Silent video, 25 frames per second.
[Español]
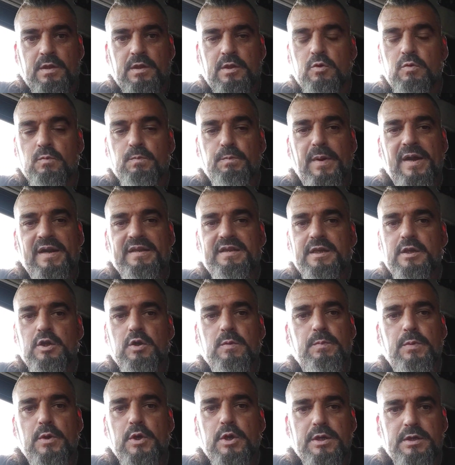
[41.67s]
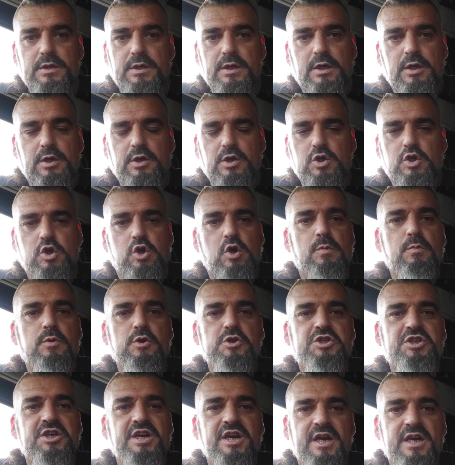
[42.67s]
de un partido político
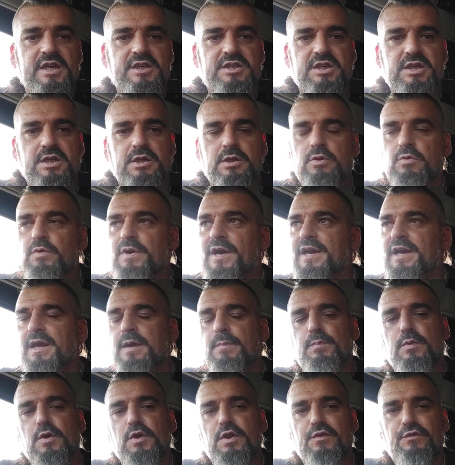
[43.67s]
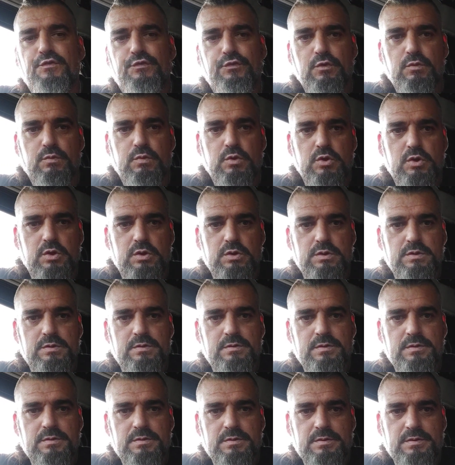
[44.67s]
como se es de un equipo de fútbol.
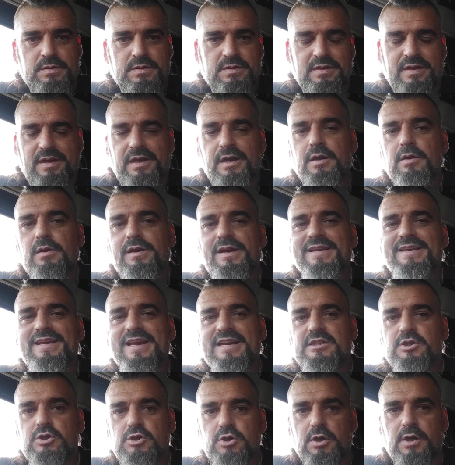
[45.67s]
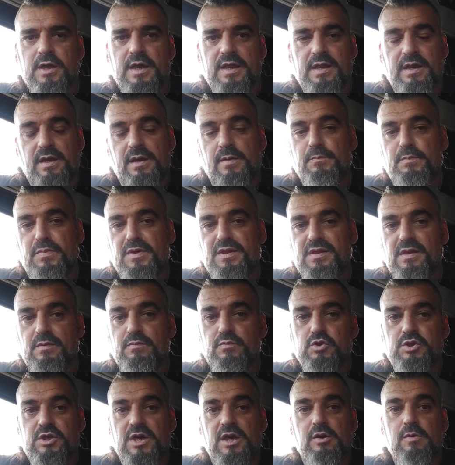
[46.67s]
Creo que ya es hora de que
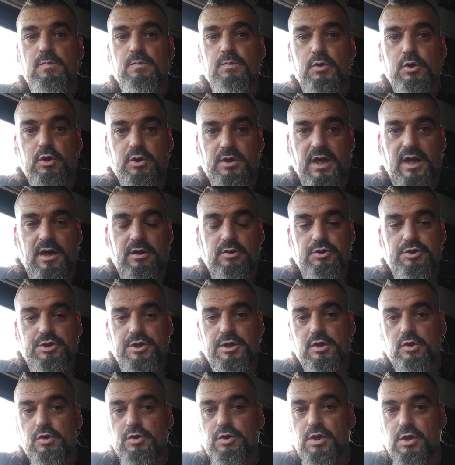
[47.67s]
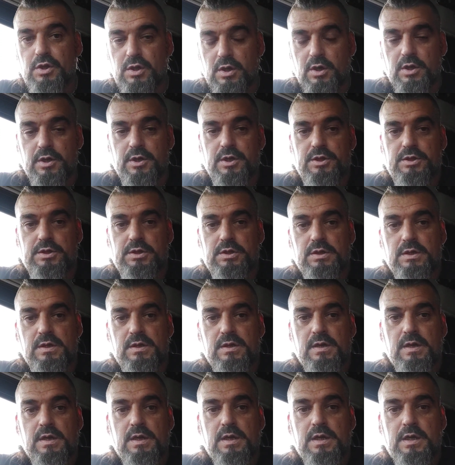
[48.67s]
empecemos a comportarnos en condiciones
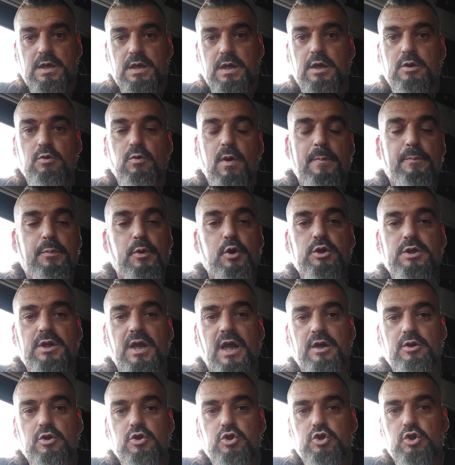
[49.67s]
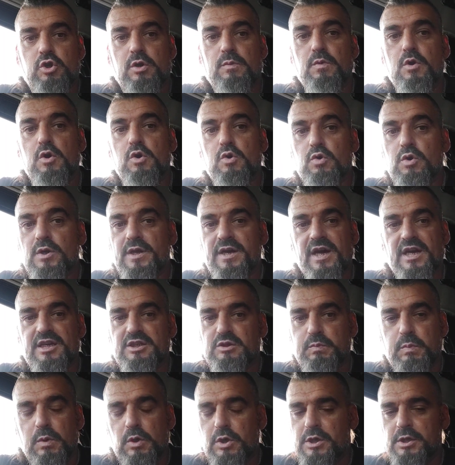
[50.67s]
y no a portarnos como
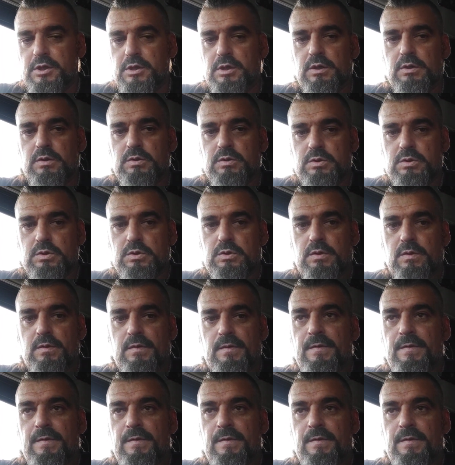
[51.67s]
hooligans políticos.